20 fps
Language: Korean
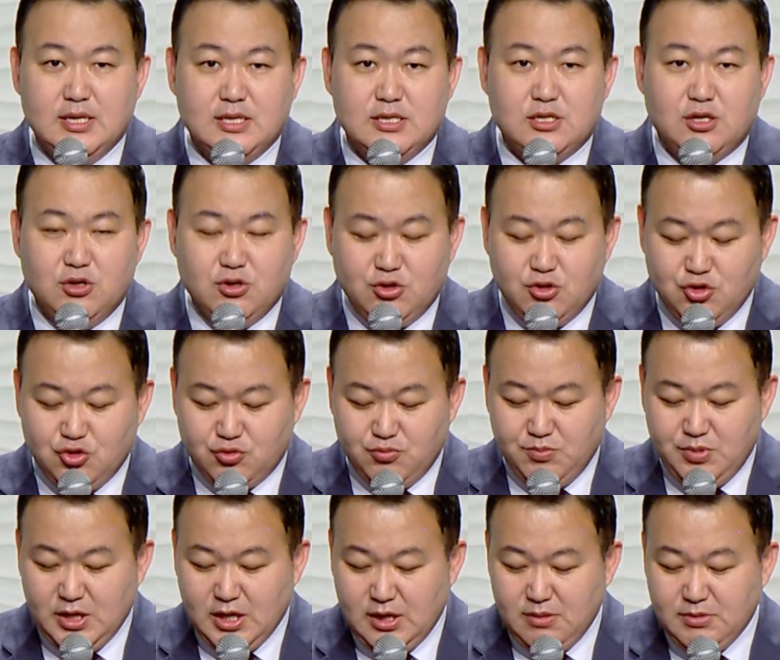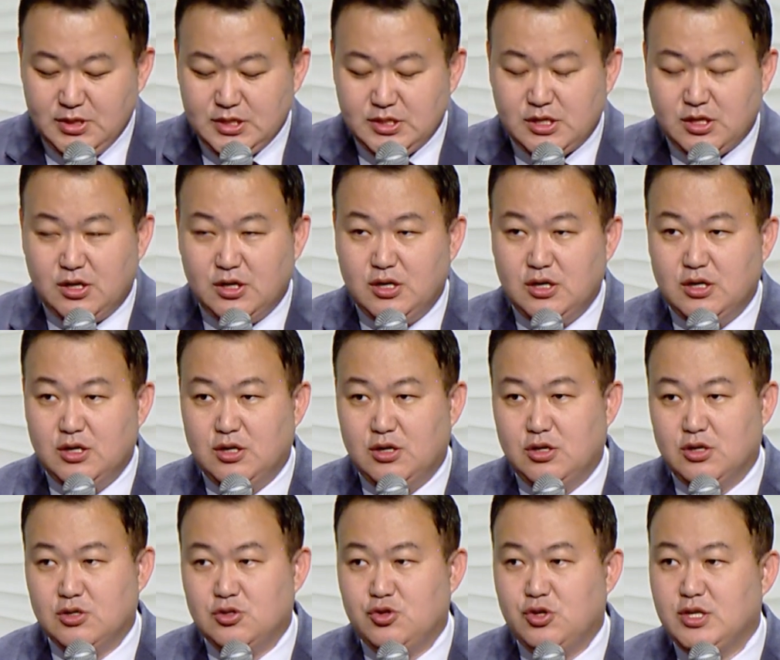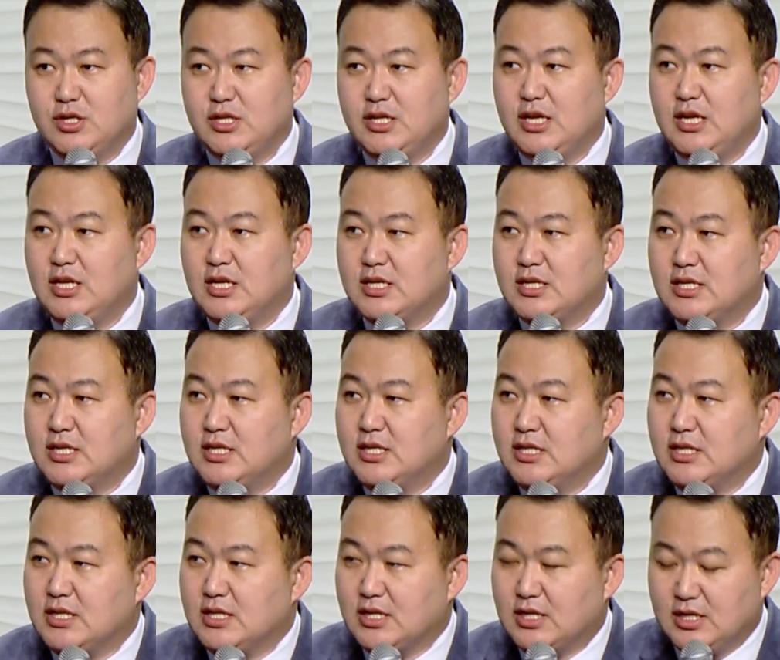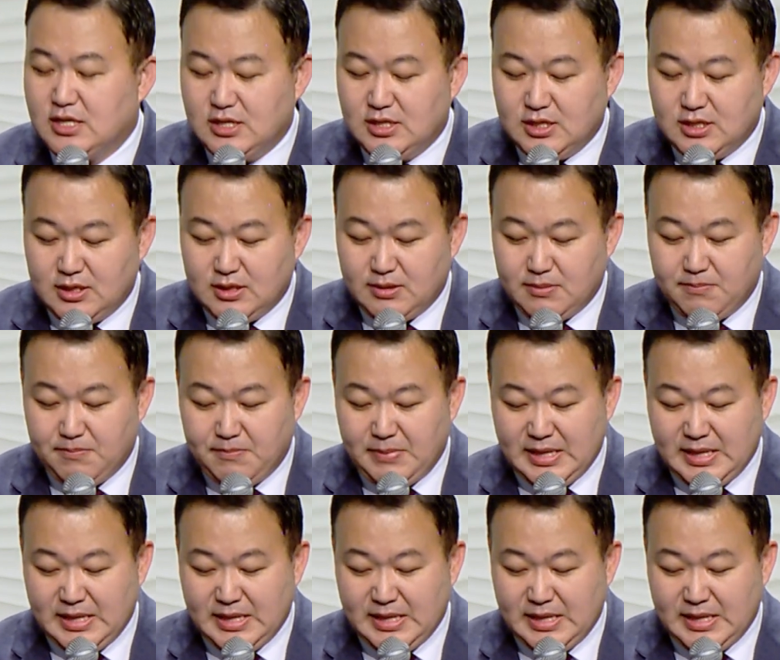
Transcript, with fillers: 설교를 준비하면서 최근에 읽은 그